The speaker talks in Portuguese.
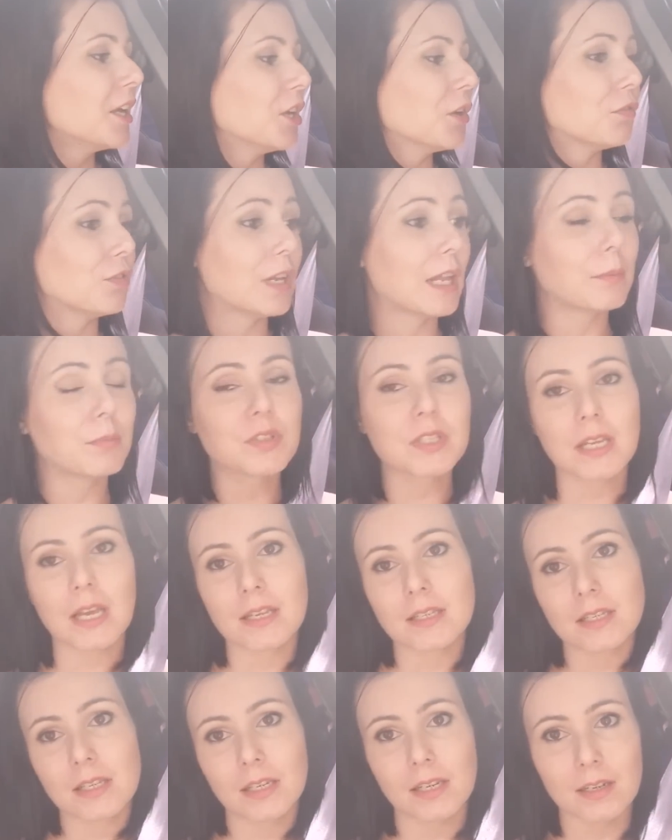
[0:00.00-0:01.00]
E eu vou lá
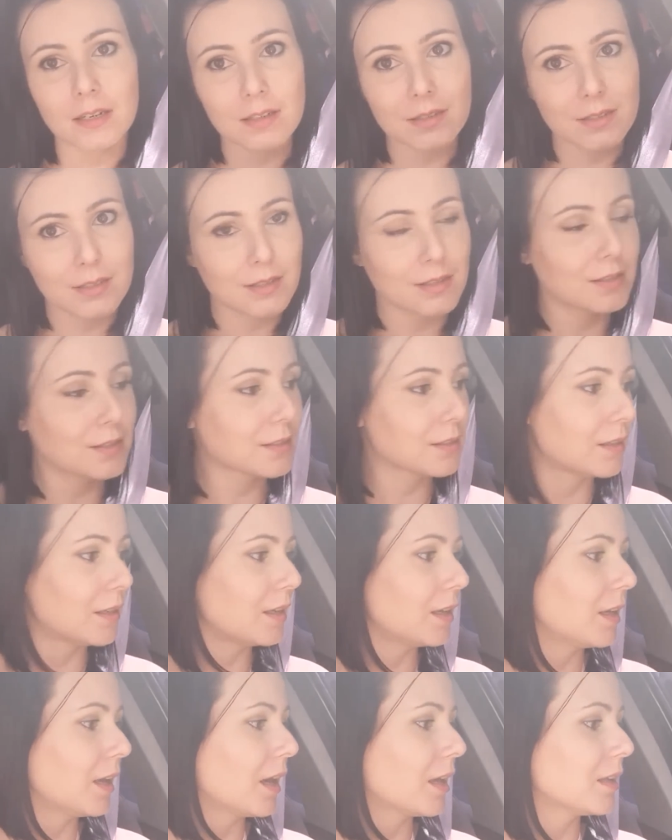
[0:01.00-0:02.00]
buscar as crianças,
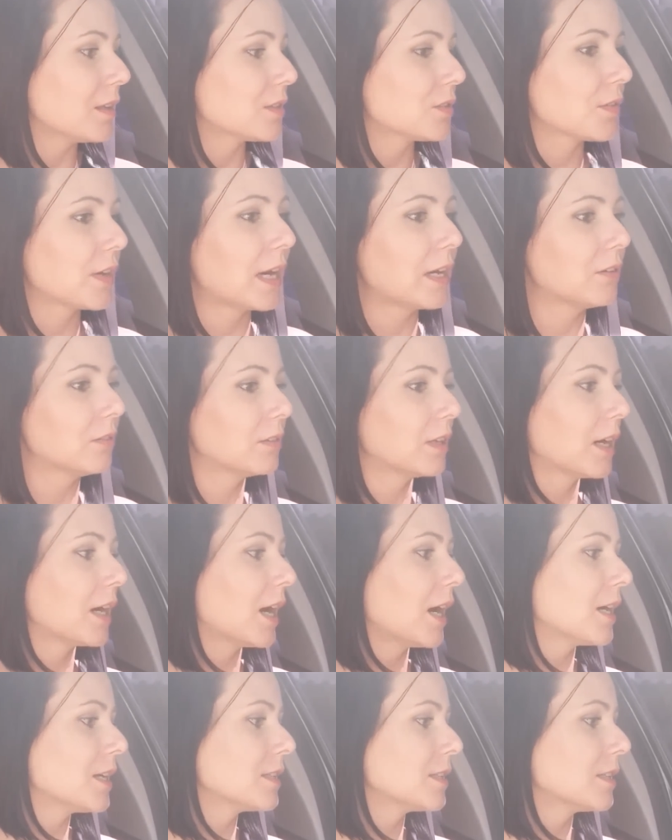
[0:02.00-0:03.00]
que elas ficaram na
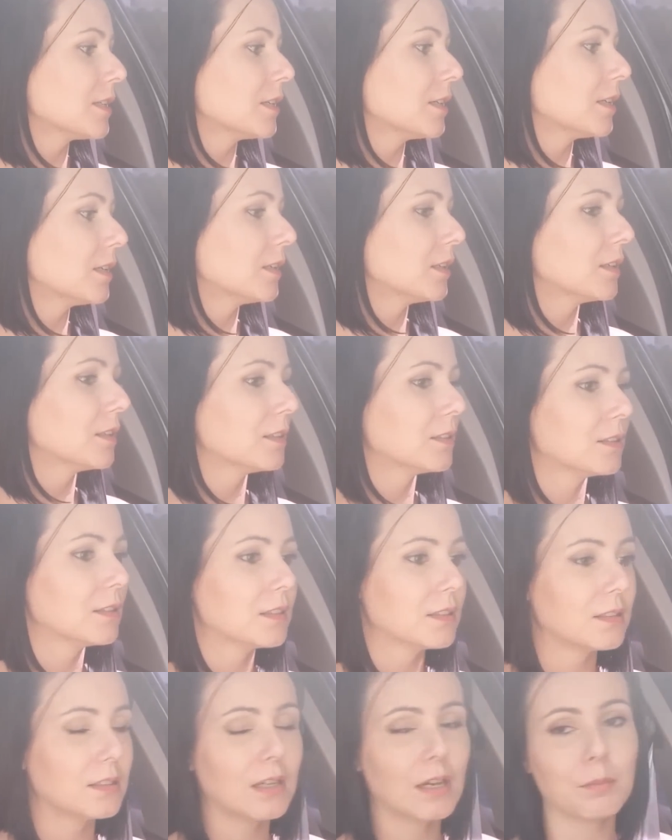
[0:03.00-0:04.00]
casa
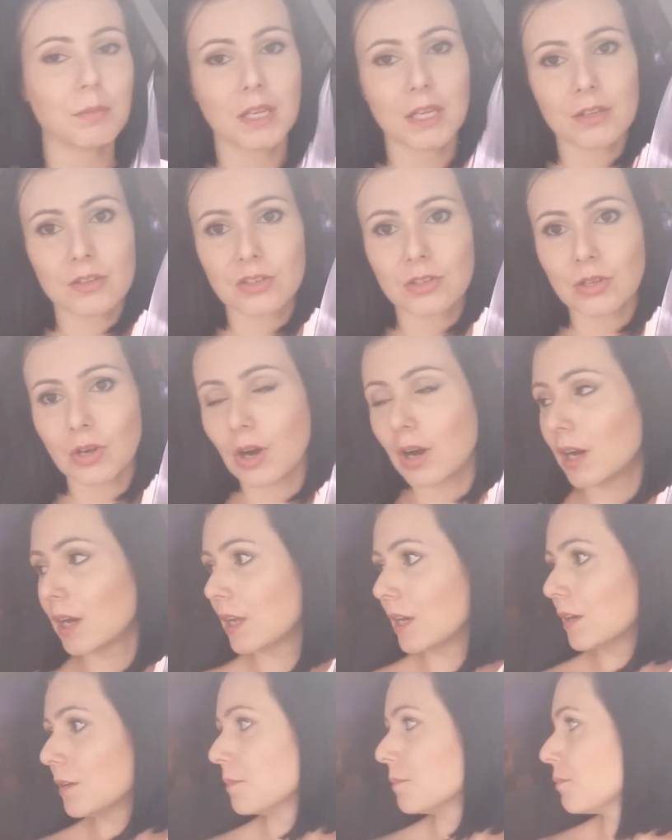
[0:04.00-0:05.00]
da minha
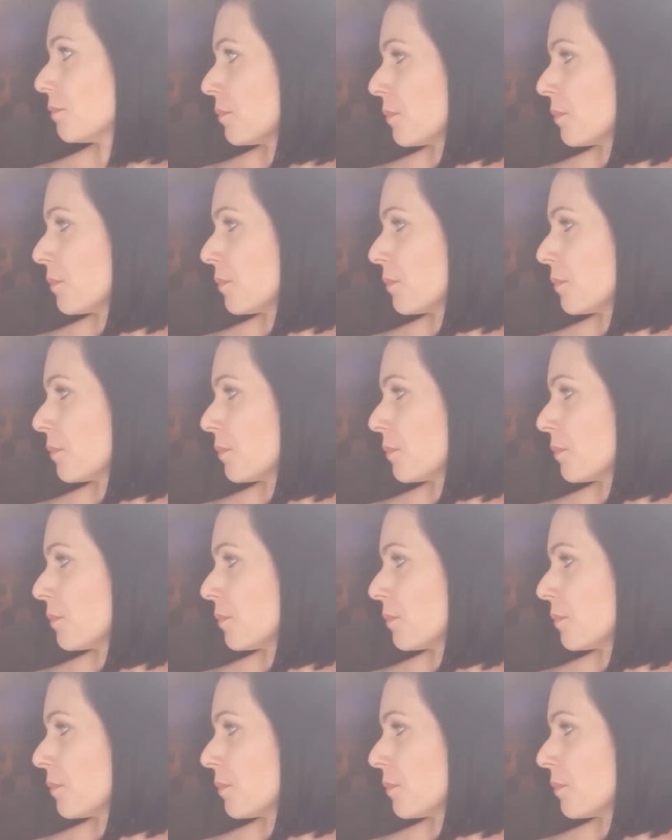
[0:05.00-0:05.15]
sogra,